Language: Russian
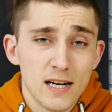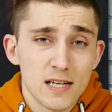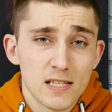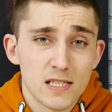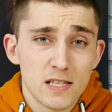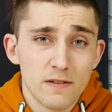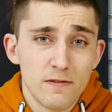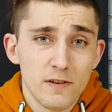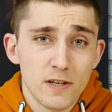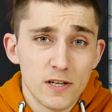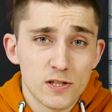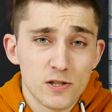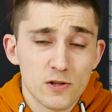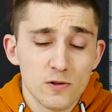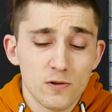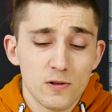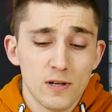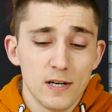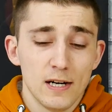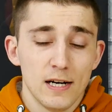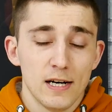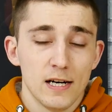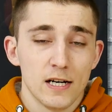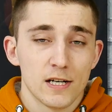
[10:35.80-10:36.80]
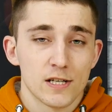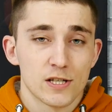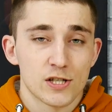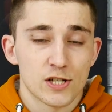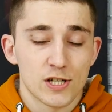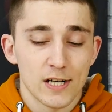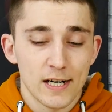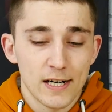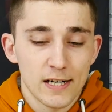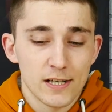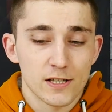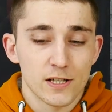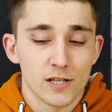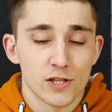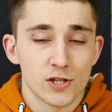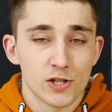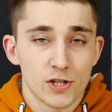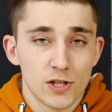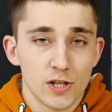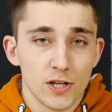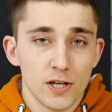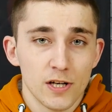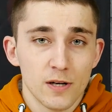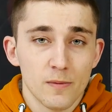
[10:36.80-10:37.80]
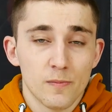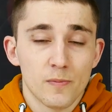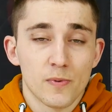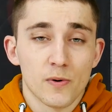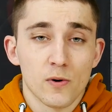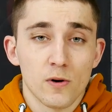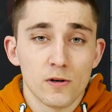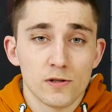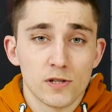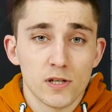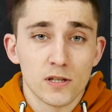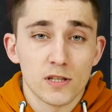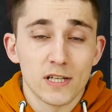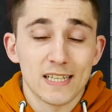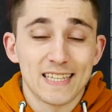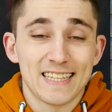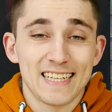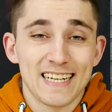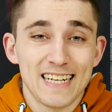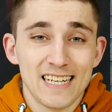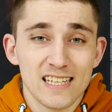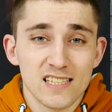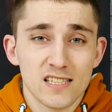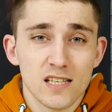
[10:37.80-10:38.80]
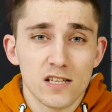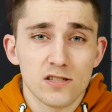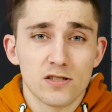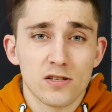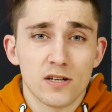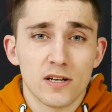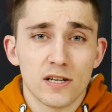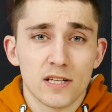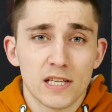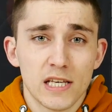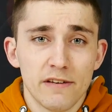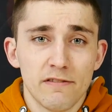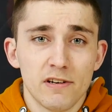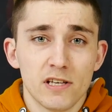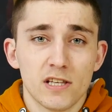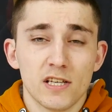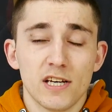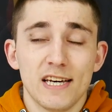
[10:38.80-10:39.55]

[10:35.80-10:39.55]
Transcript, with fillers: За версию 64 просят 349